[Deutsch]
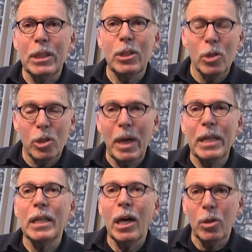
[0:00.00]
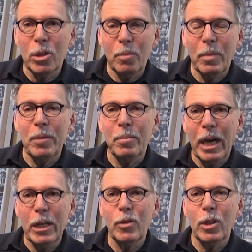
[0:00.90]
beziehungsweise auch dann bei
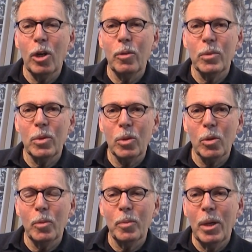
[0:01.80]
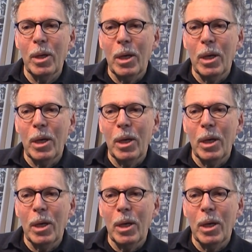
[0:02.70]
Preisvergaben drüben,